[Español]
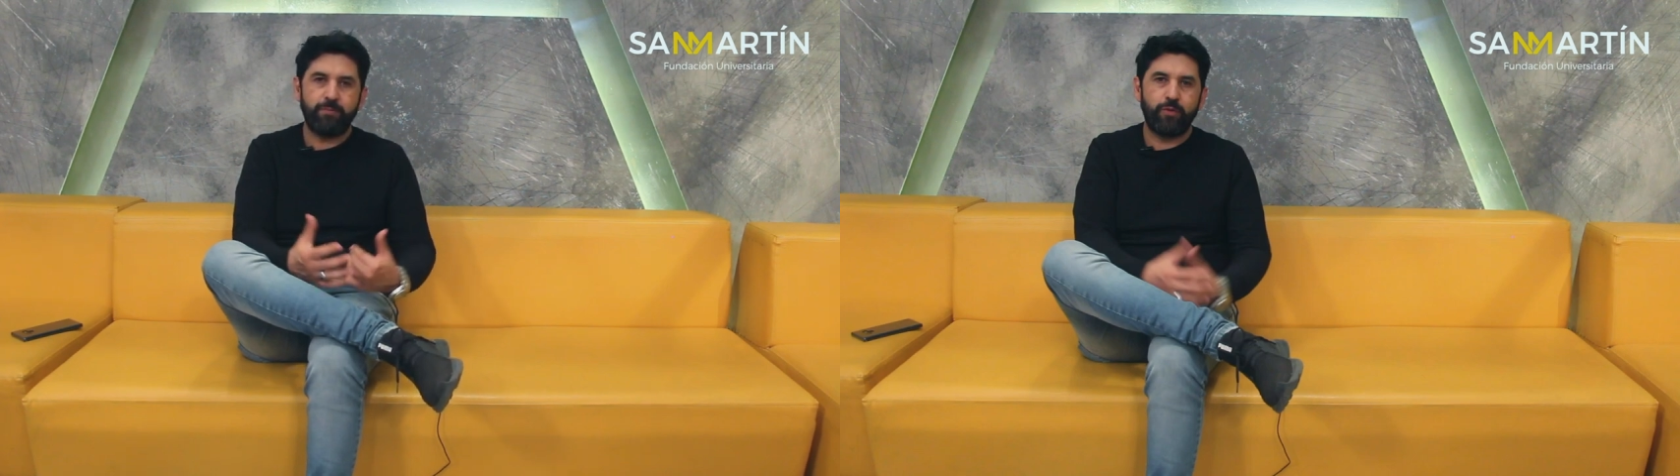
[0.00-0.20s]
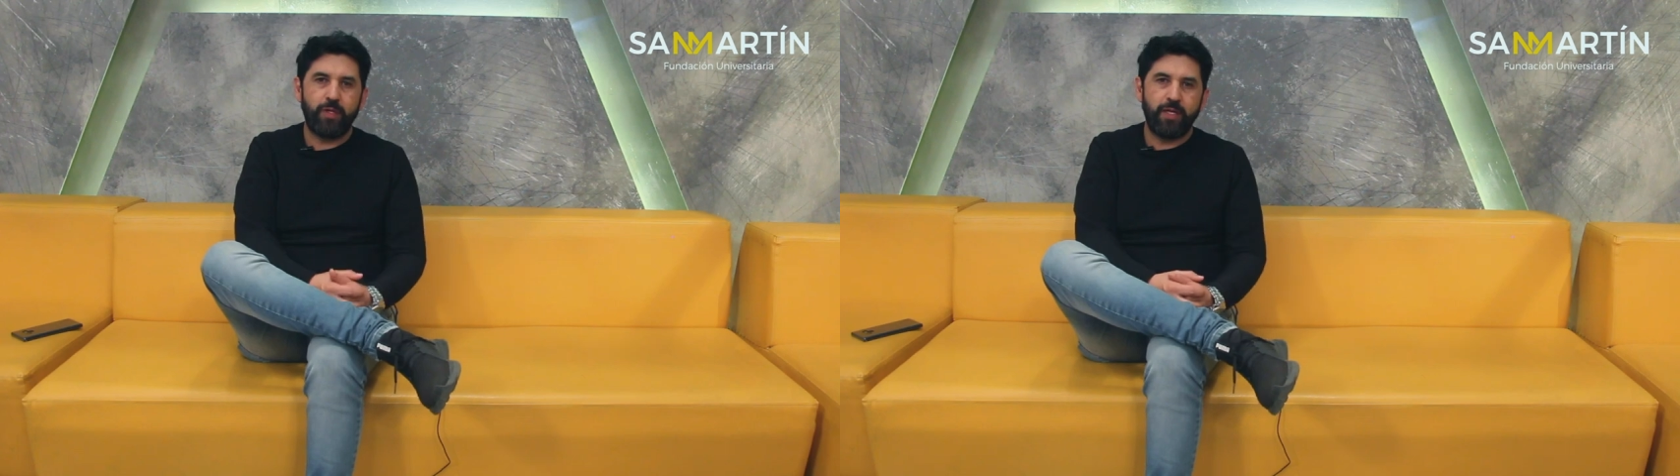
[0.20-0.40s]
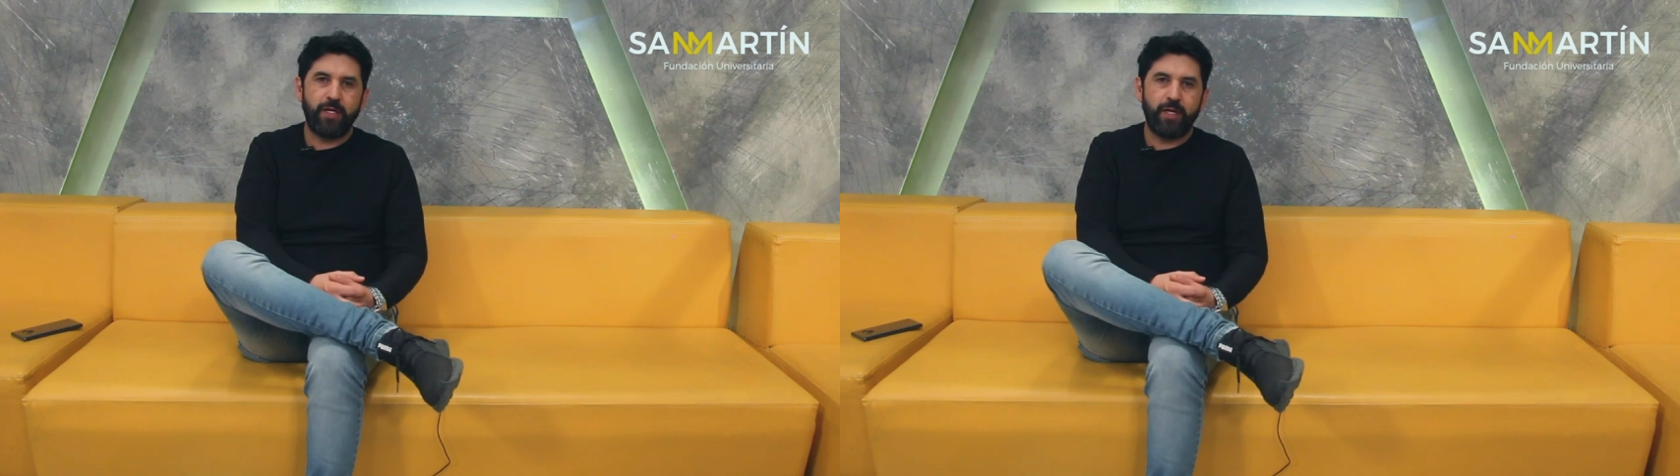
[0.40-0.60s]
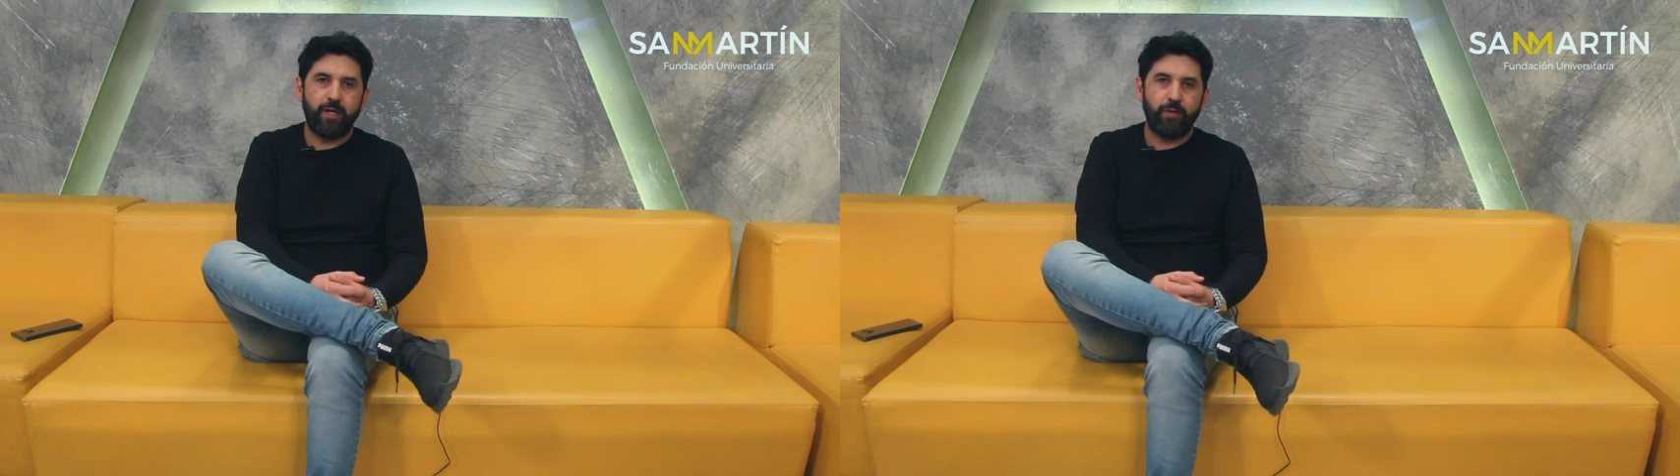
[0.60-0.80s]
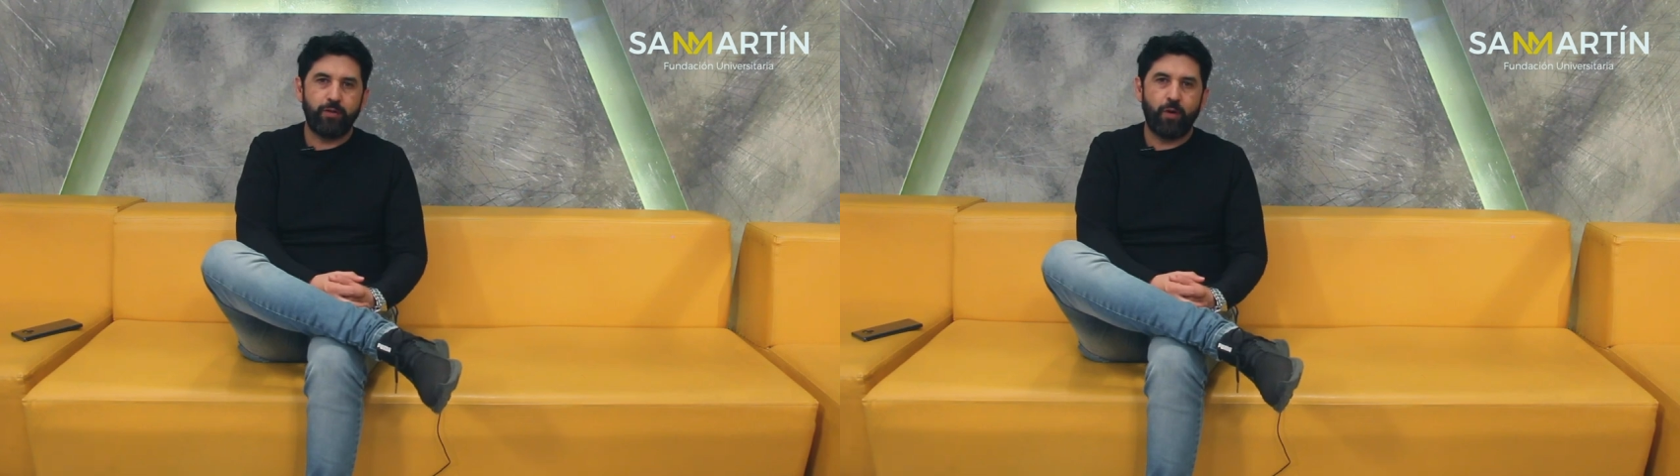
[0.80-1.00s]
soy el
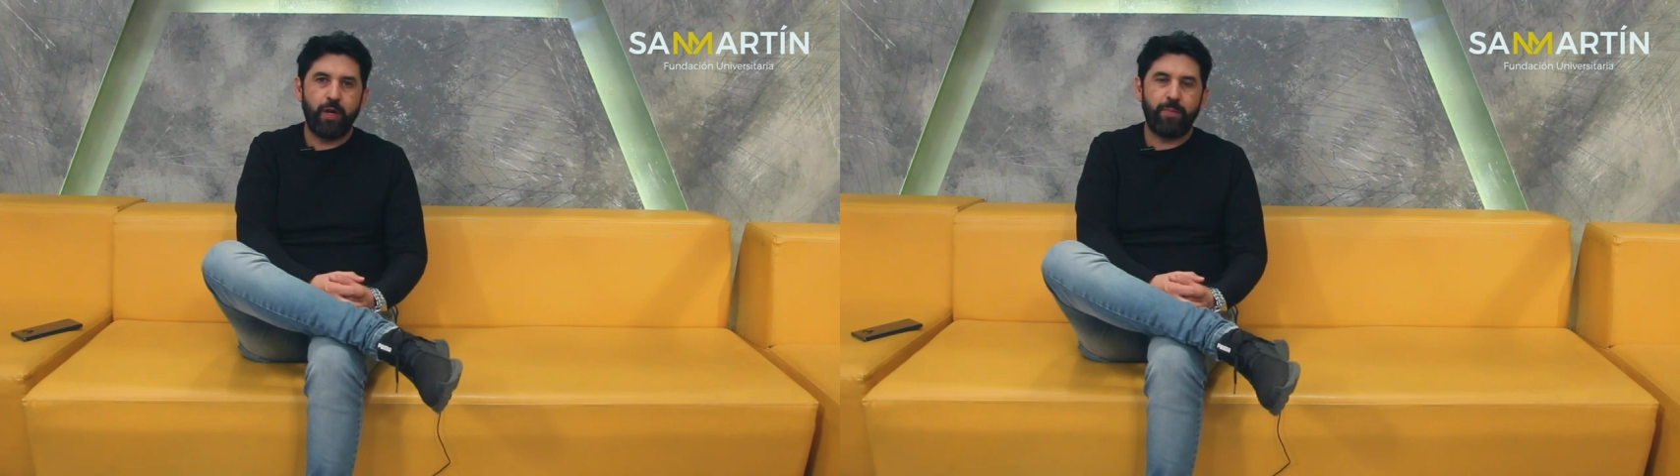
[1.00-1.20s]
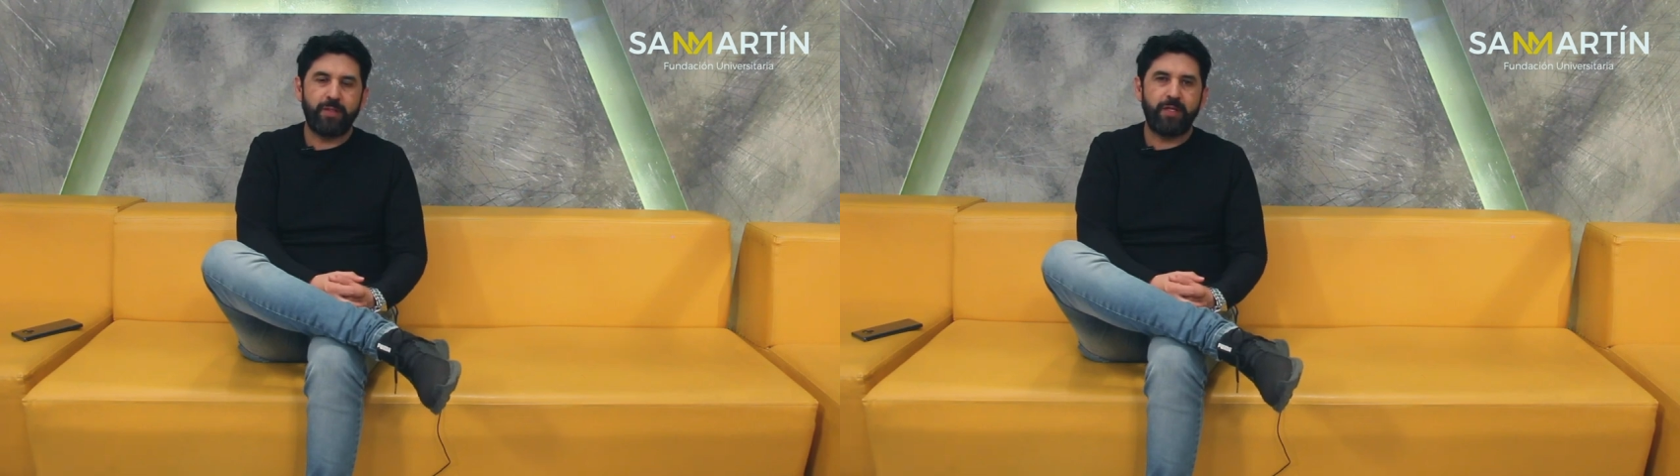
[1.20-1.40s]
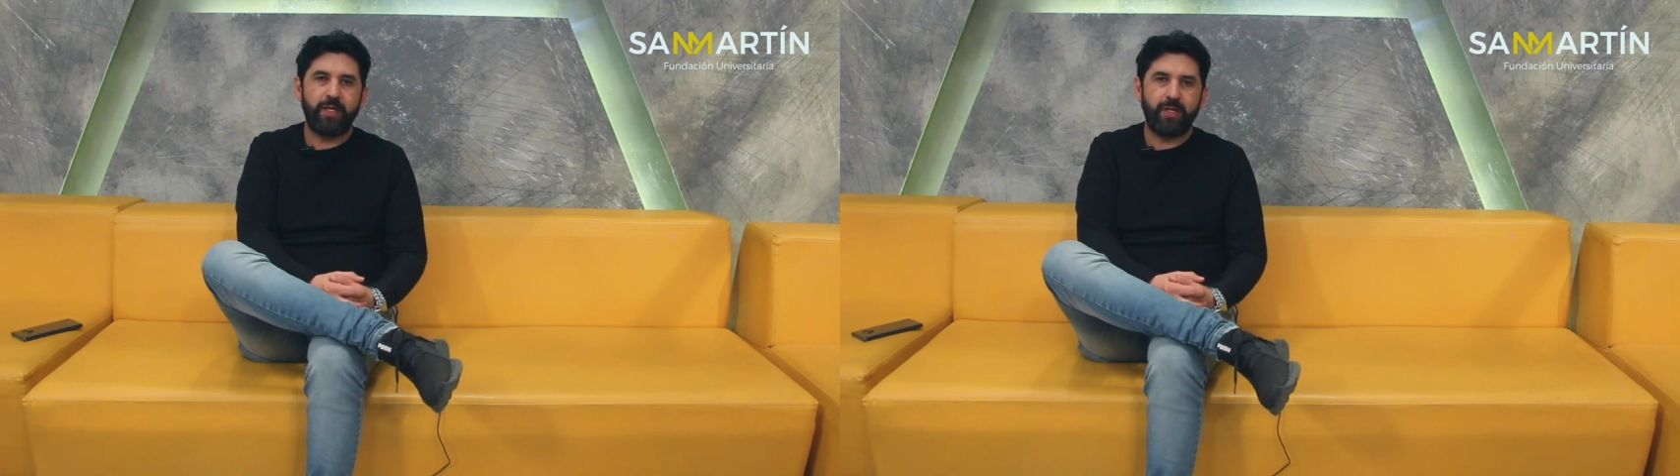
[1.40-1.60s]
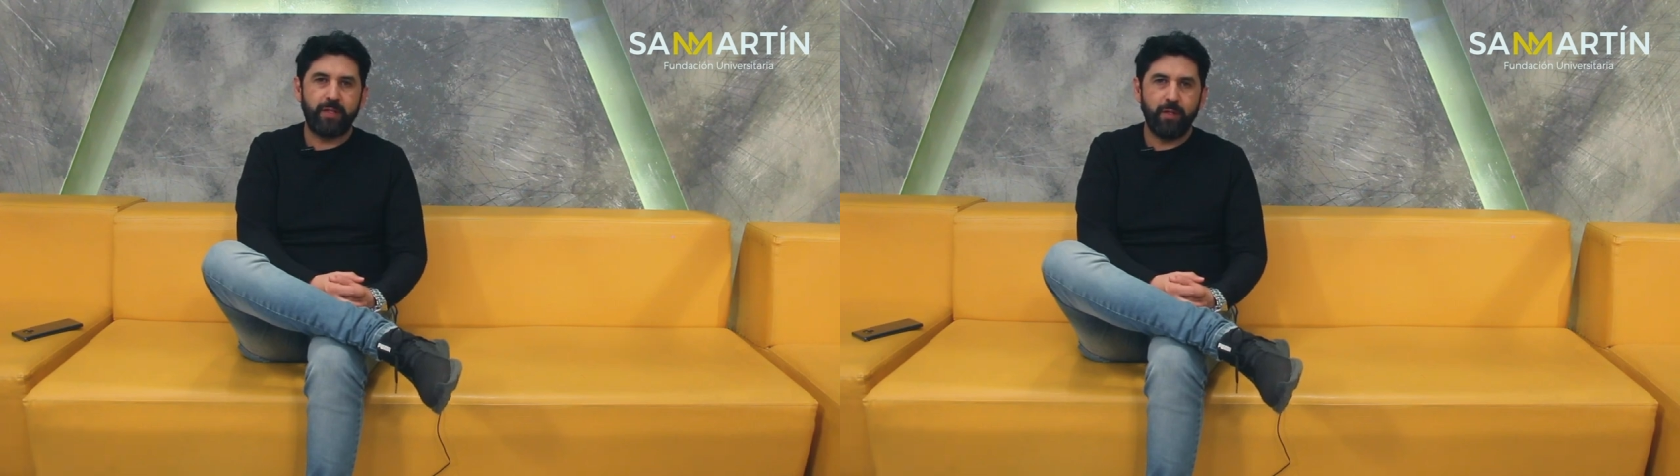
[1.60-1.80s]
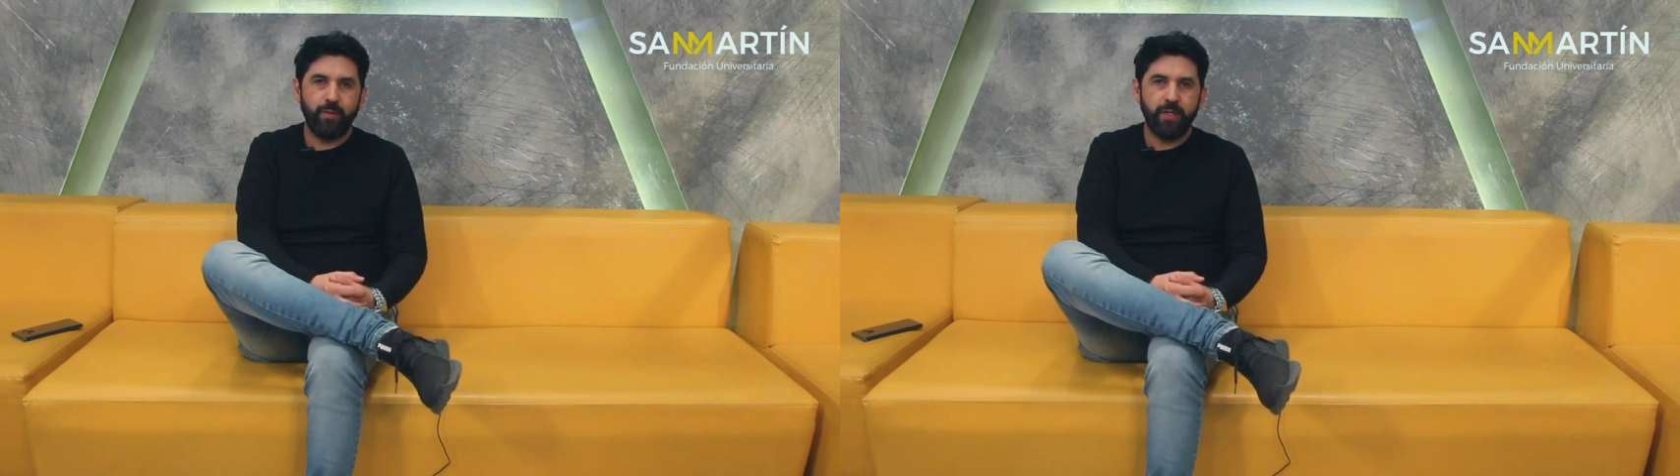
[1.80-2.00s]
encargado de toda la parte
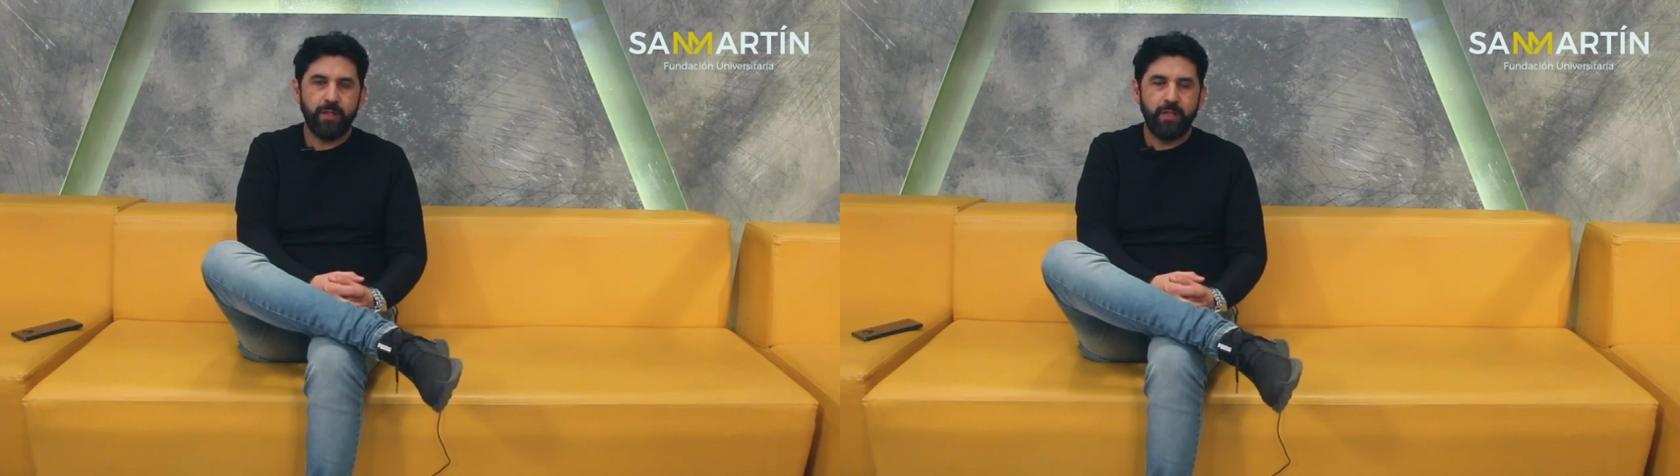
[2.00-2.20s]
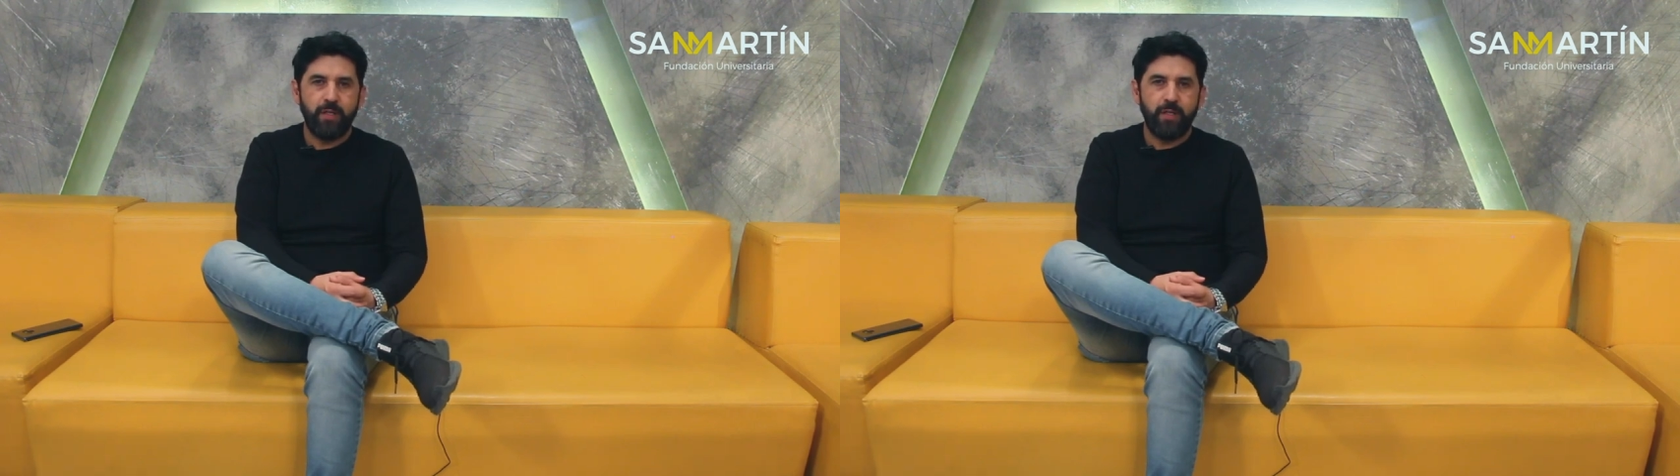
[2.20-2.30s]
creativa,